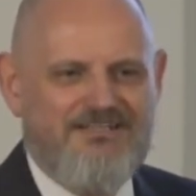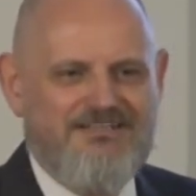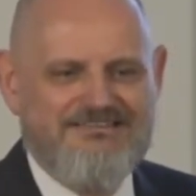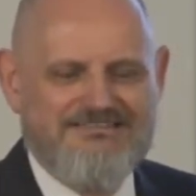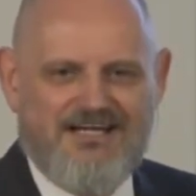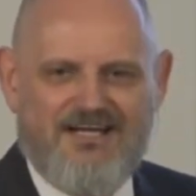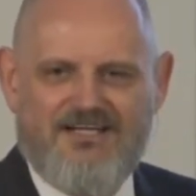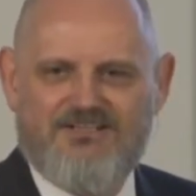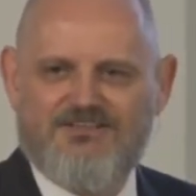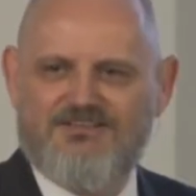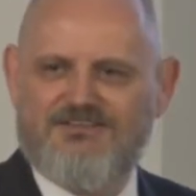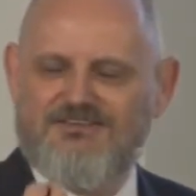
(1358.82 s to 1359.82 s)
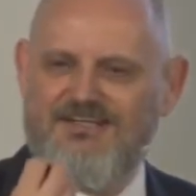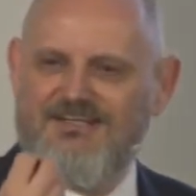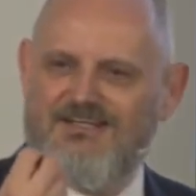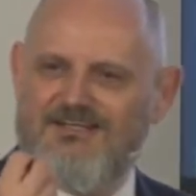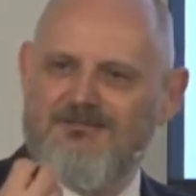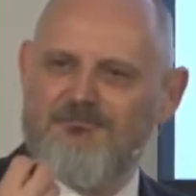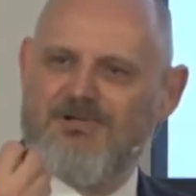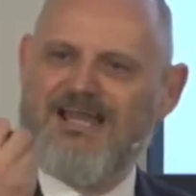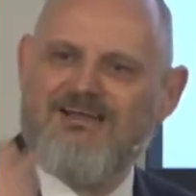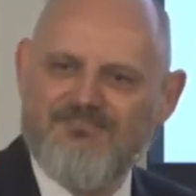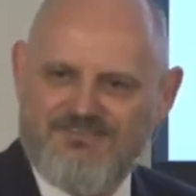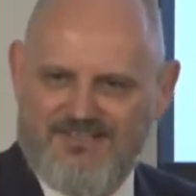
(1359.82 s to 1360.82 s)
znaleźć
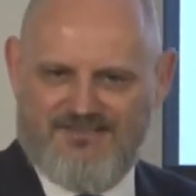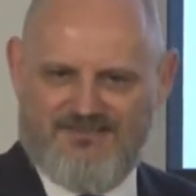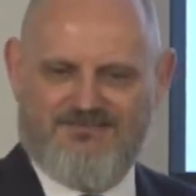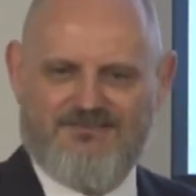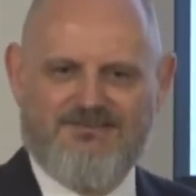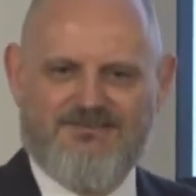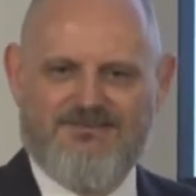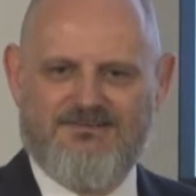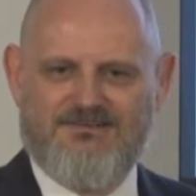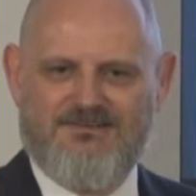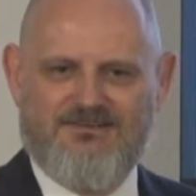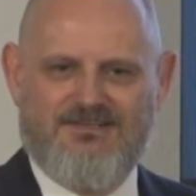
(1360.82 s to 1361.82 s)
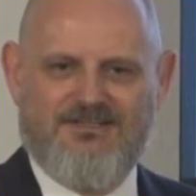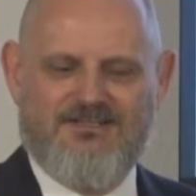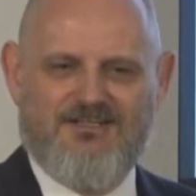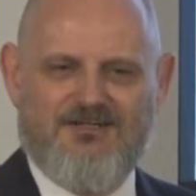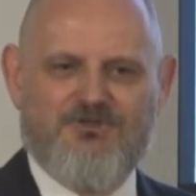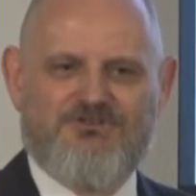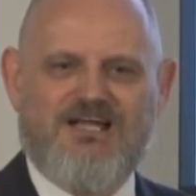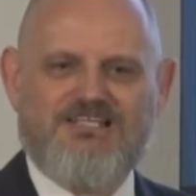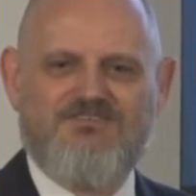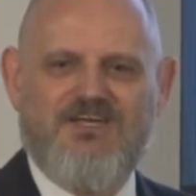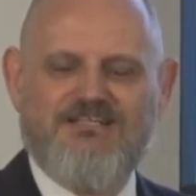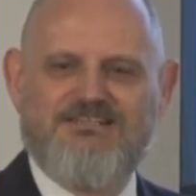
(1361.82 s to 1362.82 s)
prawdę. Bo coraz
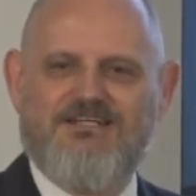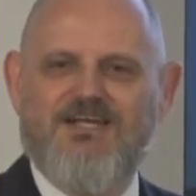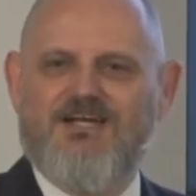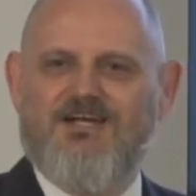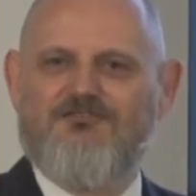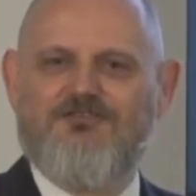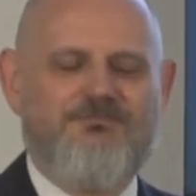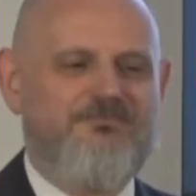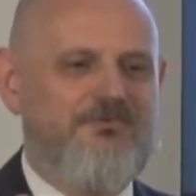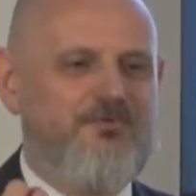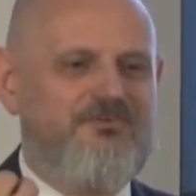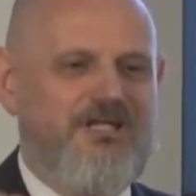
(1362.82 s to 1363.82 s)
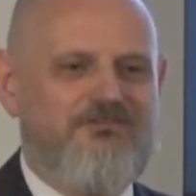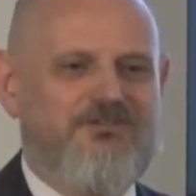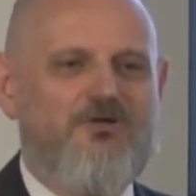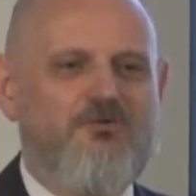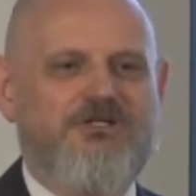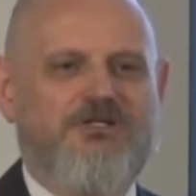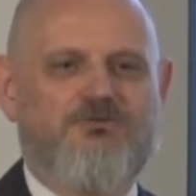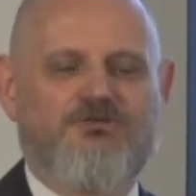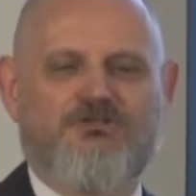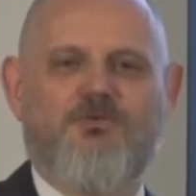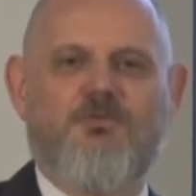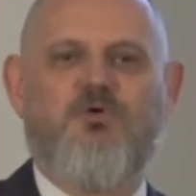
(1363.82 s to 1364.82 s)
więcej wypowiadają się ludzie, którzy
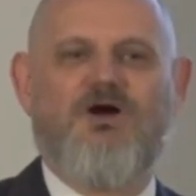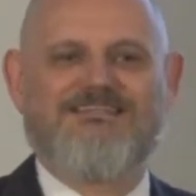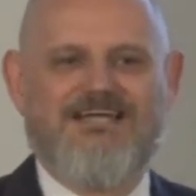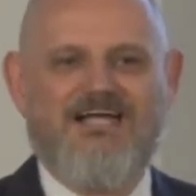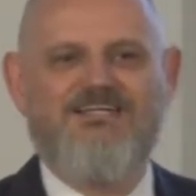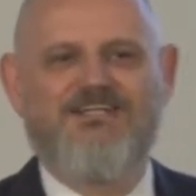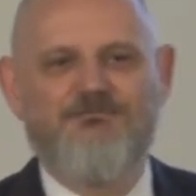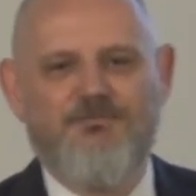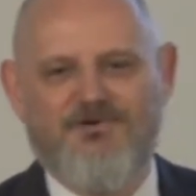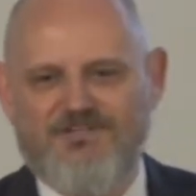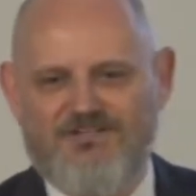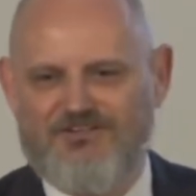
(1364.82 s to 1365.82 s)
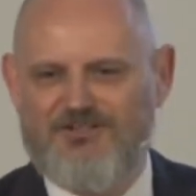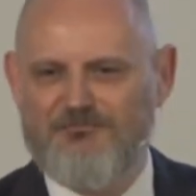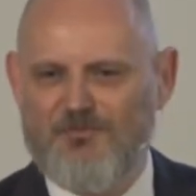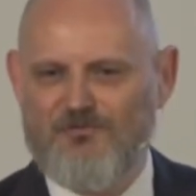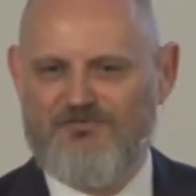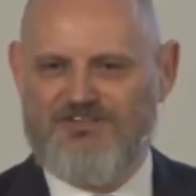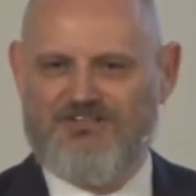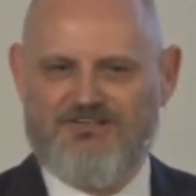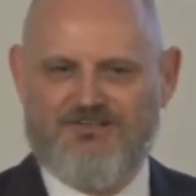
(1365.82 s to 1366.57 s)
są opłacani, żeby pewne rzeczy mówić.